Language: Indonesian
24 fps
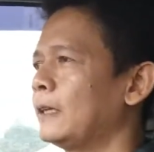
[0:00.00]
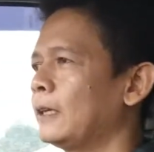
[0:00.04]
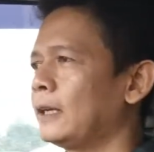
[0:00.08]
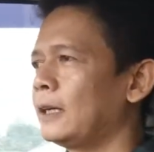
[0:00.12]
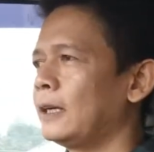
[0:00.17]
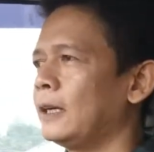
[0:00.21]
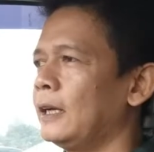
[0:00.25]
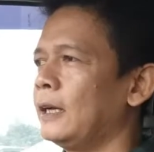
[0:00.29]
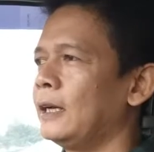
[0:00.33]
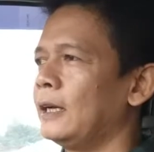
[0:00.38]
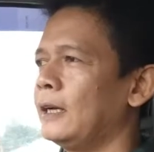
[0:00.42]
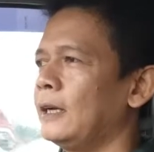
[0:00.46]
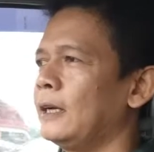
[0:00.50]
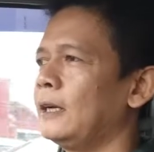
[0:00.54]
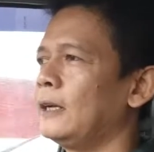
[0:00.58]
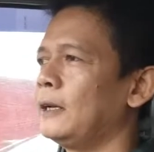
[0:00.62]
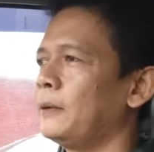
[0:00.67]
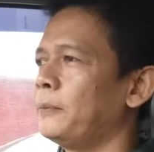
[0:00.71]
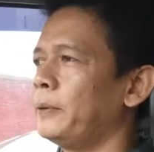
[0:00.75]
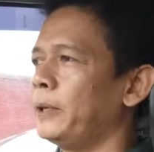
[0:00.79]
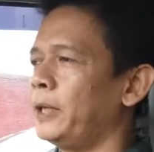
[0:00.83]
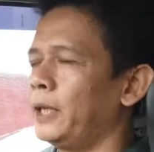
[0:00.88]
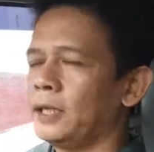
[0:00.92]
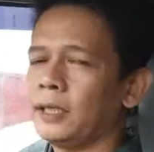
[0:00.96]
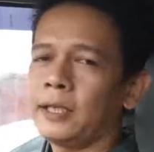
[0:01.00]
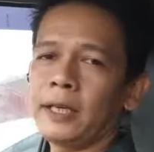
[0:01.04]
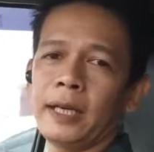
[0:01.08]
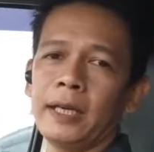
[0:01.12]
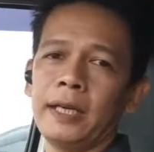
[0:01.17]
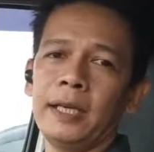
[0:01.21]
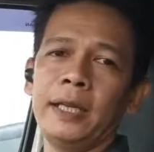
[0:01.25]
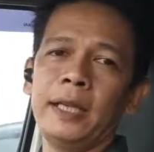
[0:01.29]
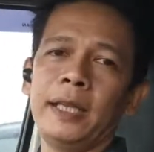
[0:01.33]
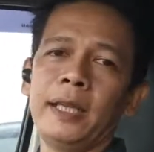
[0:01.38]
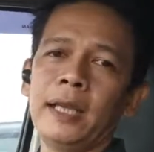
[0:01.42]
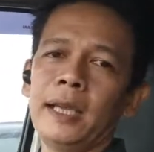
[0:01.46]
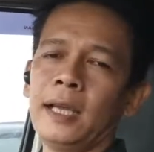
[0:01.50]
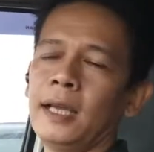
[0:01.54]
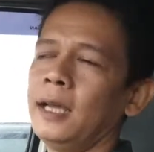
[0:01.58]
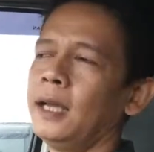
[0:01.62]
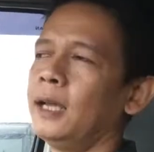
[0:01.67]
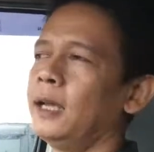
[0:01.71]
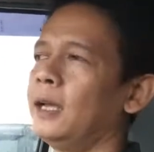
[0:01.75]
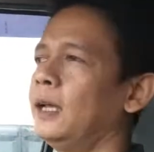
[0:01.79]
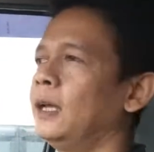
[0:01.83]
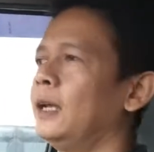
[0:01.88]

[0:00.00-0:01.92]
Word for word: akan apa ya trainingnya